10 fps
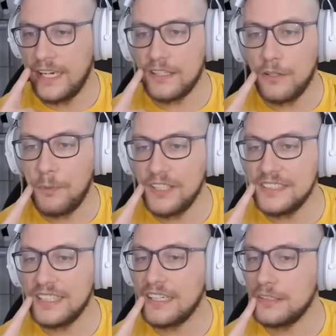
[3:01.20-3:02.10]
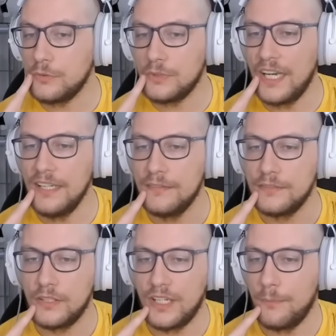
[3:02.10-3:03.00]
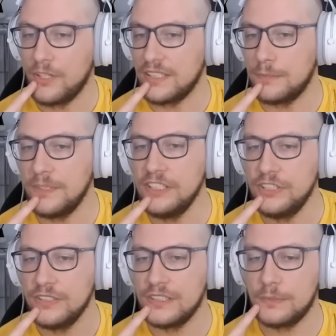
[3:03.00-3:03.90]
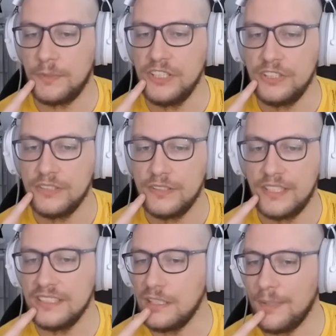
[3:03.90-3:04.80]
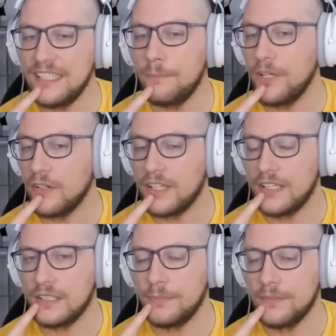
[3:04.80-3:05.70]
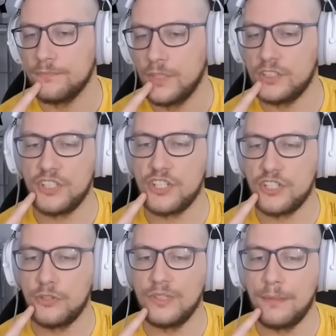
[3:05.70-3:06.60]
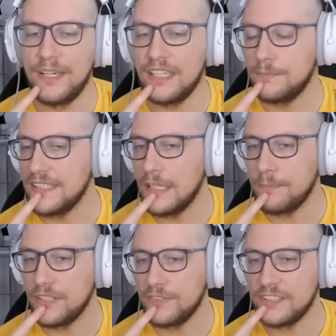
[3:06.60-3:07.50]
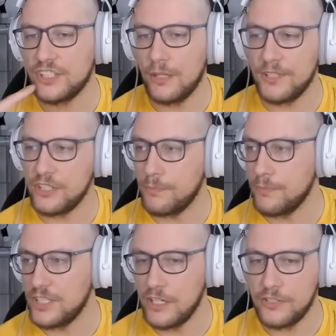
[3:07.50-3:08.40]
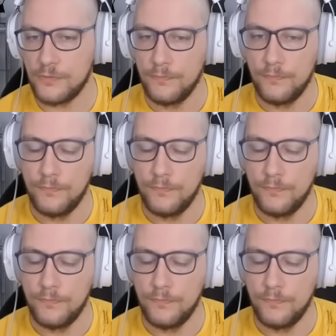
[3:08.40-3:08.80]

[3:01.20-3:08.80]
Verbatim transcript: Jak oponent zagra tutaj, to ja mogę zbić, zbić i zdobędę pionka chyba. Chociaż jeszcze tutaj ma hetman D5, więc trzeba będzie pomyśleć.